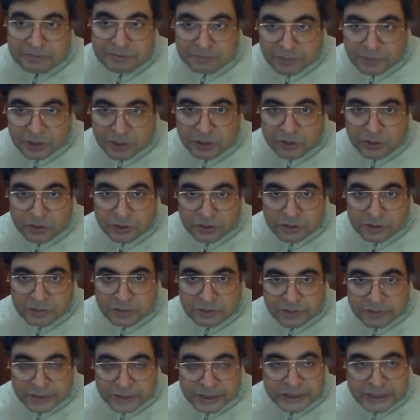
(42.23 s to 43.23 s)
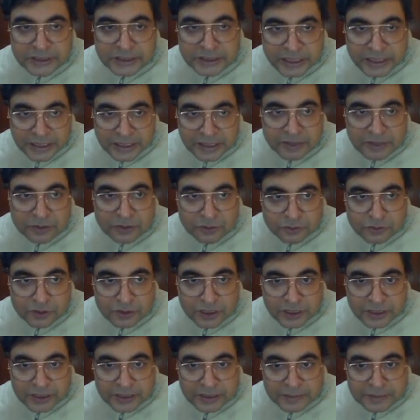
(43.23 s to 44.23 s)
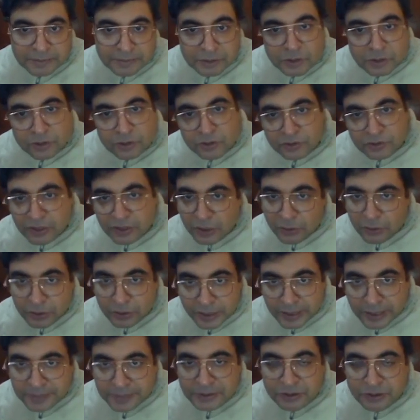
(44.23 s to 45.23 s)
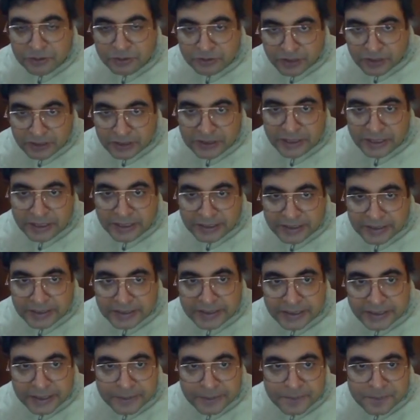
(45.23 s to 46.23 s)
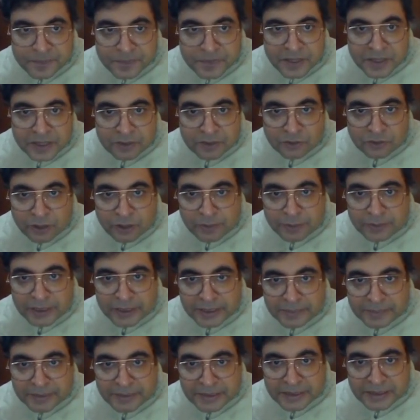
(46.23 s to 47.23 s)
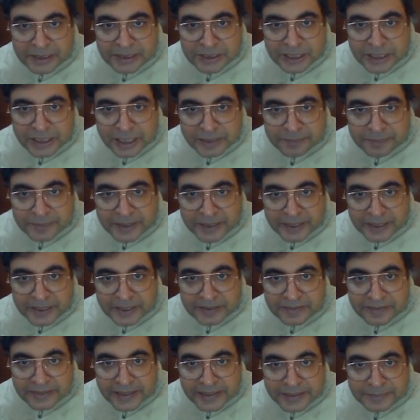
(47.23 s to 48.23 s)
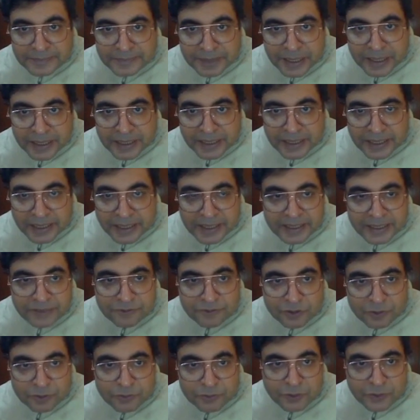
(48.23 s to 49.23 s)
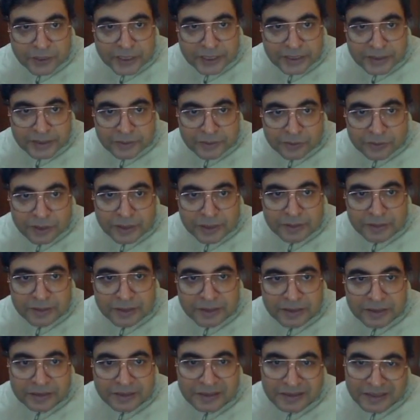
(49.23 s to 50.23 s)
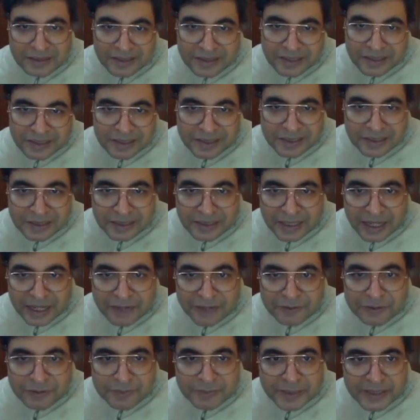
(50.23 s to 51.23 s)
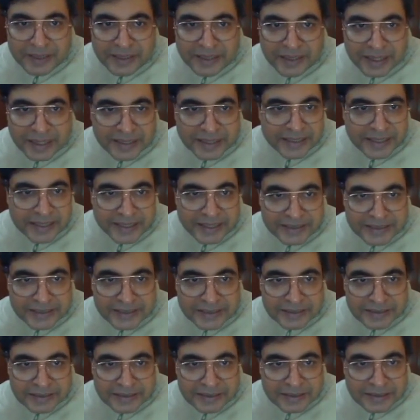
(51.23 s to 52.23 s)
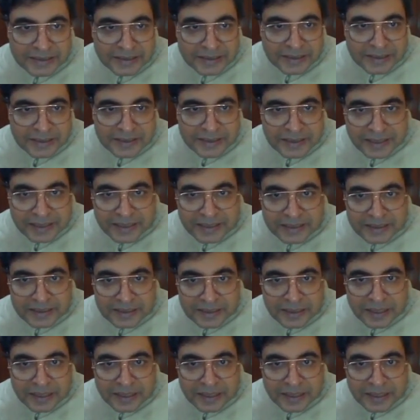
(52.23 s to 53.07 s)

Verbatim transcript: बिल्कुल नीचे जाके क्लोज कर दे बिल्कुल उसका उल्टा भी हो सकता है ठीक है तो आप देखिए मंथली चार्ट पे एक इनसाइड बार कैंडल फॉर्म हो रही है क्योंकि काफ़ी बड़ी रैली आई थी ठीक